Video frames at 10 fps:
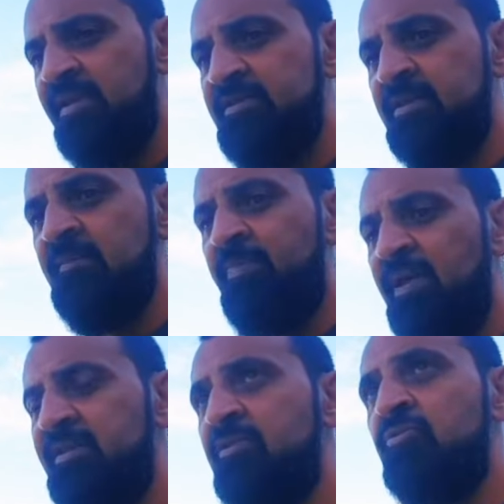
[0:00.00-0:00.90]
मिल गई जिनकी
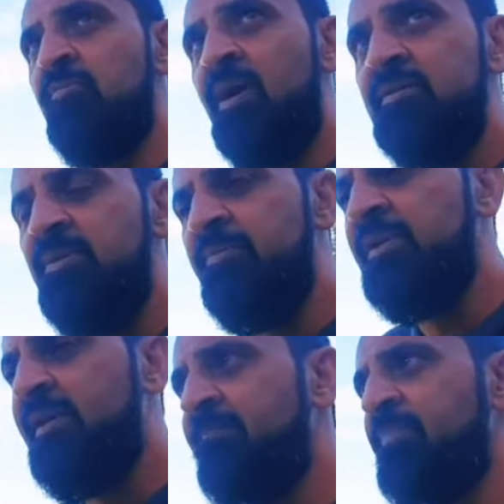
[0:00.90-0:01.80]
पहले थी उनको बाद में
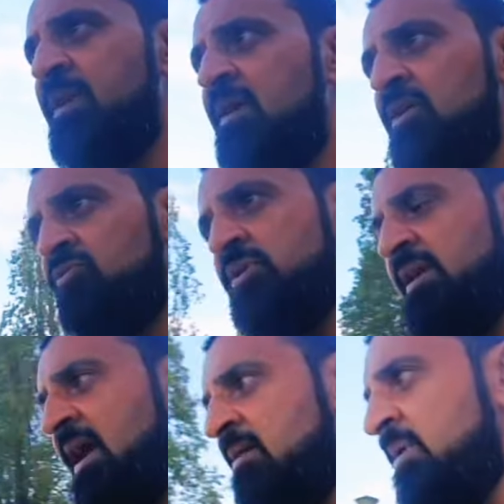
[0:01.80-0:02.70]
मिल गई तो
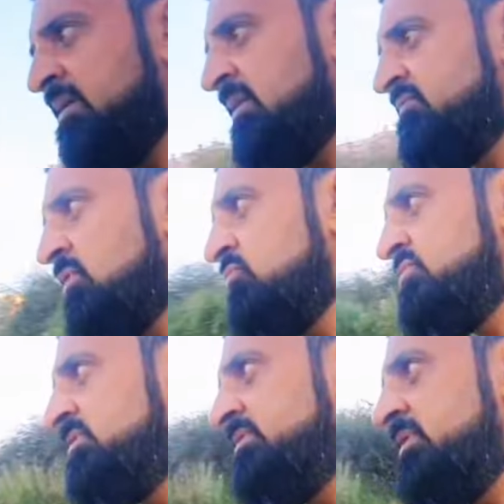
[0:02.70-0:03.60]
ये आयमा की तरफ से
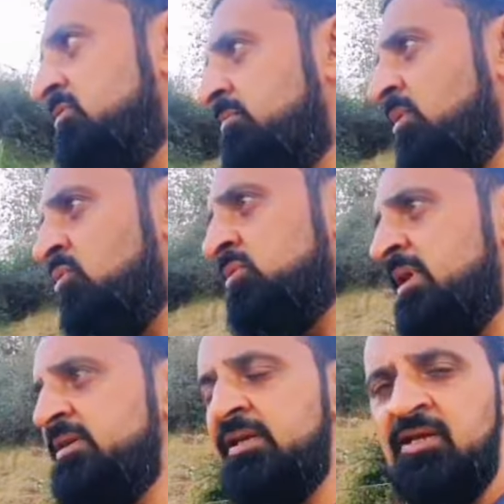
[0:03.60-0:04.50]
कुछ चीज़ों में
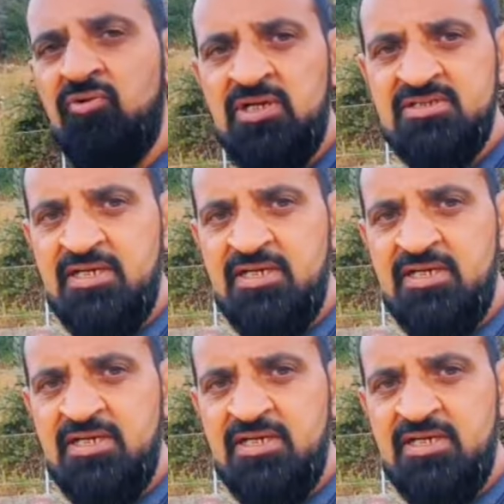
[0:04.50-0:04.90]
होता है ये नहीं होना